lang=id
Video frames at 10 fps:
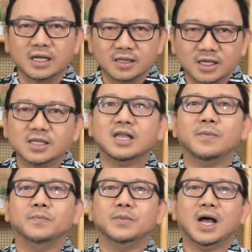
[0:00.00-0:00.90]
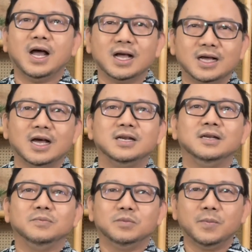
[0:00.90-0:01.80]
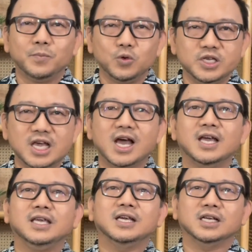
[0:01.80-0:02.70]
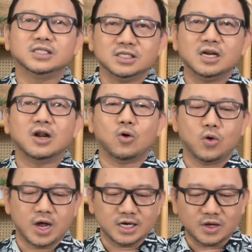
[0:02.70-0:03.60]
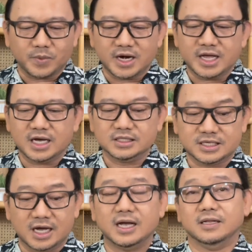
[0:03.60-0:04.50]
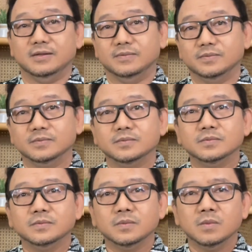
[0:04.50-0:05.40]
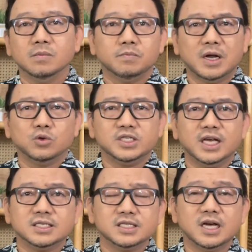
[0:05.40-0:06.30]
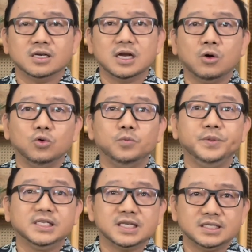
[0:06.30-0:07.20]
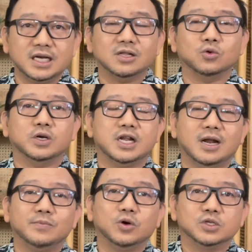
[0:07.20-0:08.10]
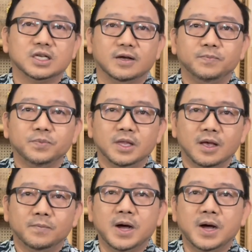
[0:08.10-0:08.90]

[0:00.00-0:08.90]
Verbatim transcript: kita tetap akan mempunyai kecenderungan kepada yang jahat. Manusia sejak dahulu bisa jatuh ke dalam dosa.